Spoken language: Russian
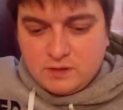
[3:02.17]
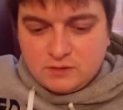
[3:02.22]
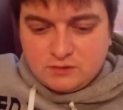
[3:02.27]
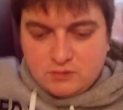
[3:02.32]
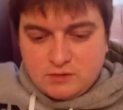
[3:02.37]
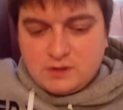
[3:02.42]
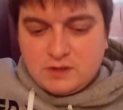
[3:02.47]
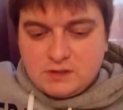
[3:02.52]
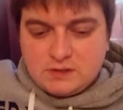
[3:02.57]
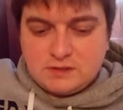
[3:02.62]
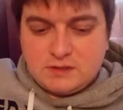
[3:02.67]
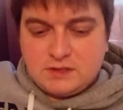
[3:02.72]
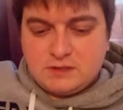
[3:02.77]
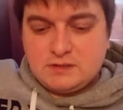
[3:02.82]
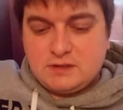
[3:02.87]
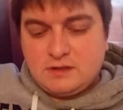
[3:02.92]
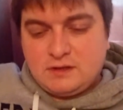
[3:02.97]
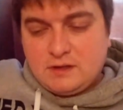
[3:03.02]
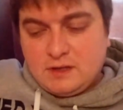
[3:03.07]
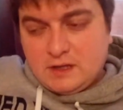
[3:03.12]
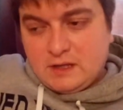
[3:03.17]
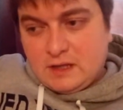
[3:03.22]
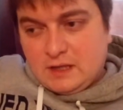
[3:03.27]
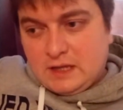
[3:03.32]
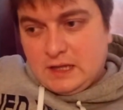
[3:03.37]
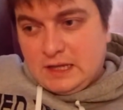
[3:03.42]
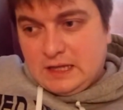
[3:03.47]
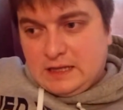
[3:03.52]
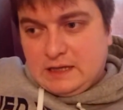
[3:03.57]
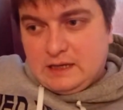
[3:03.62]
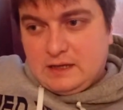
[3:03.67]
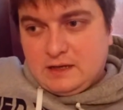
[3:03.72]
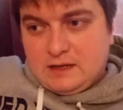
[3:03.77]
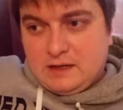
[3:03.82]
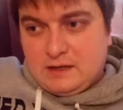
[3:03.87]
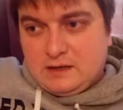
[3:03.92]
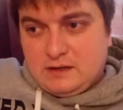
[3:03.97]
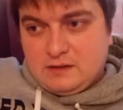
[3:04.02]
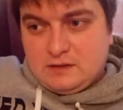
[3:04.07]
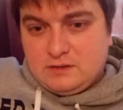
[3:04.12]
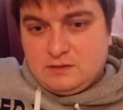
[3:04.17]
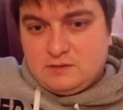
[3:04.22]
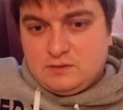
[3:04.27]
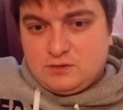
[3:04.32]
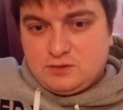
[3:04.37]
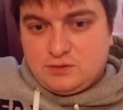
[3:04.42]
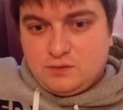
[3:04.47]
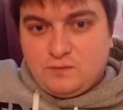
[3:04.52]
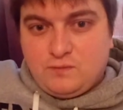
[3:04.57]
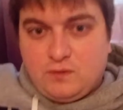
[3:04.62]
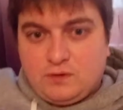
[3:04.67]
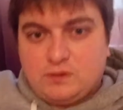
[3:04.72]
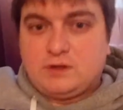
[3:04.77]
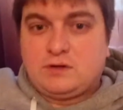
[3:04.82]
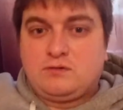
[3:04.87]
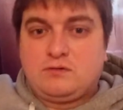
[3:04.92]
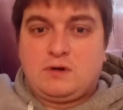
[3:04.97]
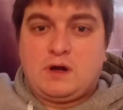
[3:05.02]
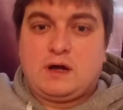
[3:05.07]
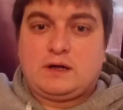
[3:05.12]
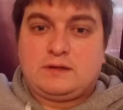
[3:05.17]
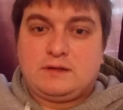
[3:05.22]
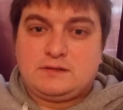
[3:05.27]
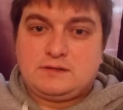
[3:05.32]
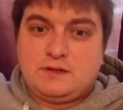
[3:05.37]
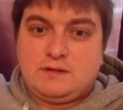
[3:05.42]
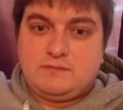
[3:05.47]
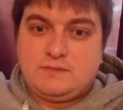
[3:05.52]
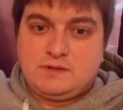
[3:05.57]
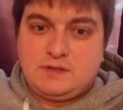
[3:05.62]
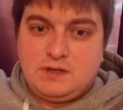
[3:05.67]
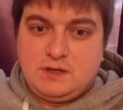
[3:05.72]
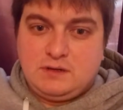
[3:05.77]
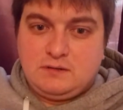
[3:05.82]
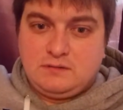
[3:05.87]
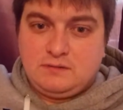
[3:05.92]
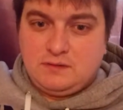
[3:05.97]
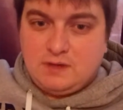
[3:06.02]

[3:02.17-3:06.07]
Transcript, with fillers: который я рассказал, э, что вот оно как на самом деле.